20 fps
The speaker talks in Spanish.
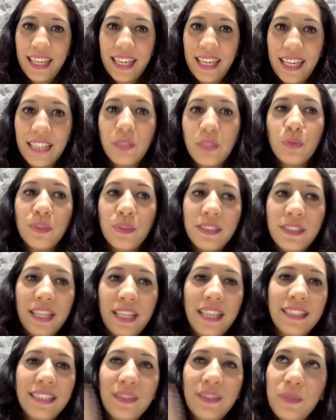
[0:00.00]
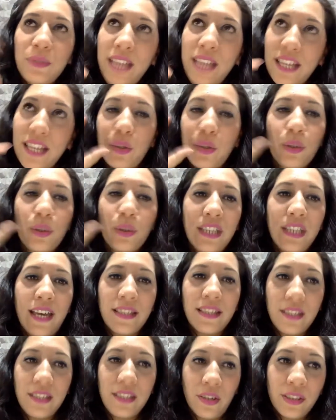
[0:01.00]
Es, un, es una
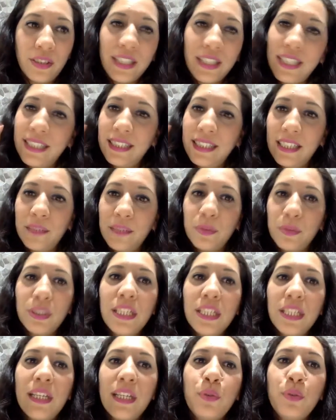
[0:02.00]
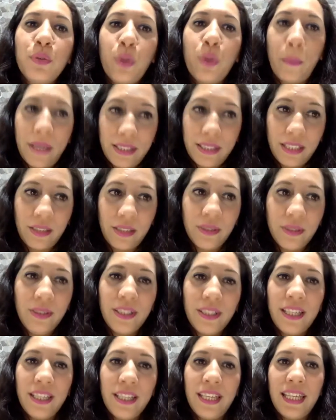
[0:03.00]
asociación que ya tenemos en automático
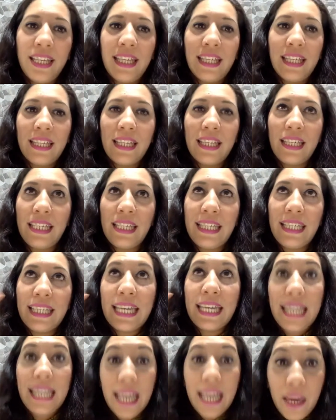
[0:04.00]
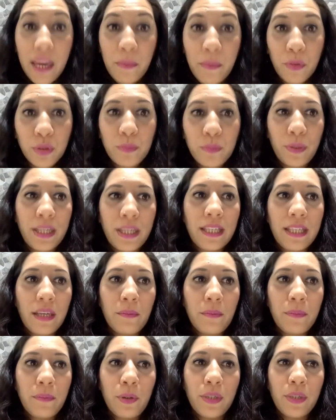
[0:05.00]
y creemos, por
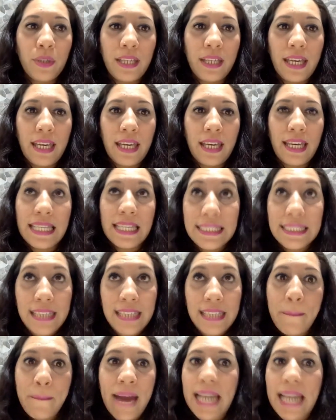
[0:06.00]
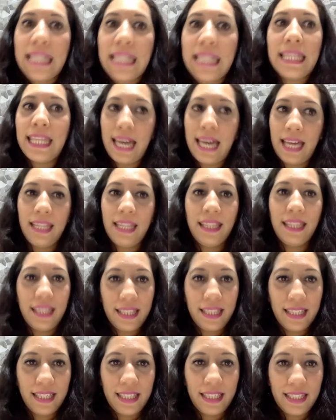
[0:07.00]
ejemplo, que esa maldad
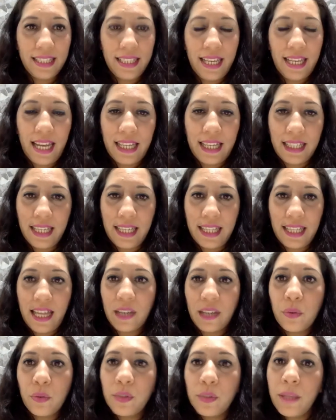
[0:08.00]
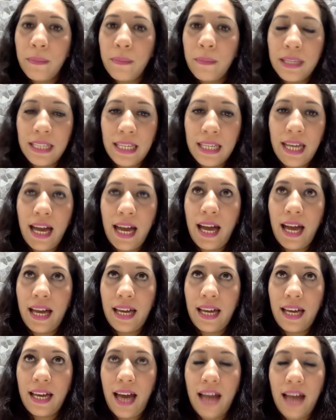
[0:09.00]
de la que de alguna manera
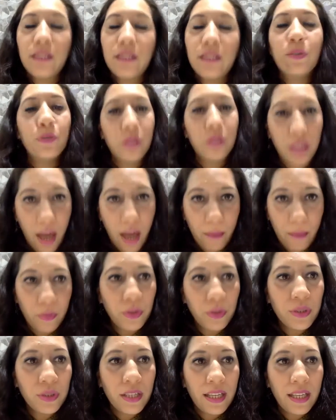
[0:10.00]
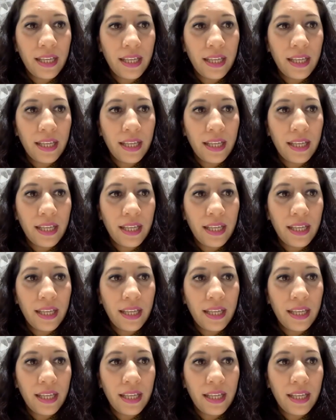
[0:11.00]
asociamos